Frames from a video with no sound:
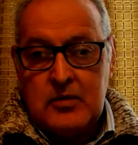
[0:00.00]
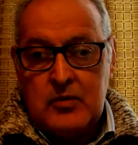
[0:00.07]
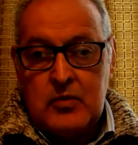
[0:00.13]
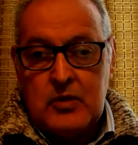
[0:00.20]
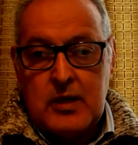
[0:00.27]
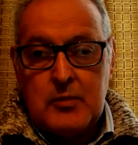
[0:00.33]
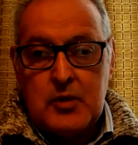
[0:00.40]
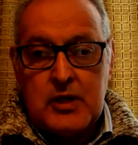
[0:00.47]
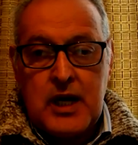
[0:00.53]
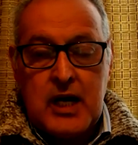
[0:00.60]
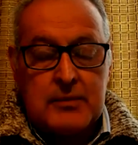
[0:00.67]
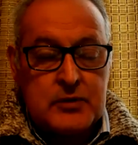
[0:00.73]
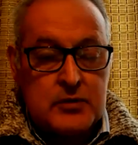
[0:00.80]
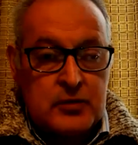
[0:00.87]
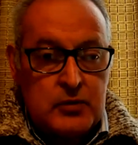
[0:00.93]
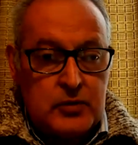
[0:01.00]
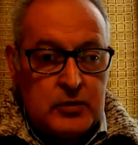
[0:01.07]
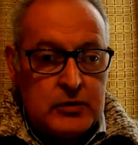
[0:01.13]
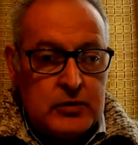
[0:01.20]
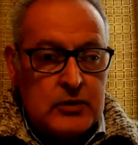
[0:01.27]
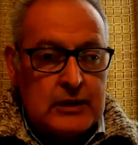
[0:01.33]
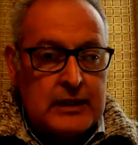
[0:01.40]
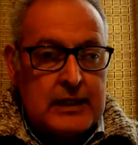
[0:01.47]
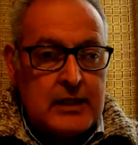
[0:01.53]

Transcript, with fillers: Un amor absoluto e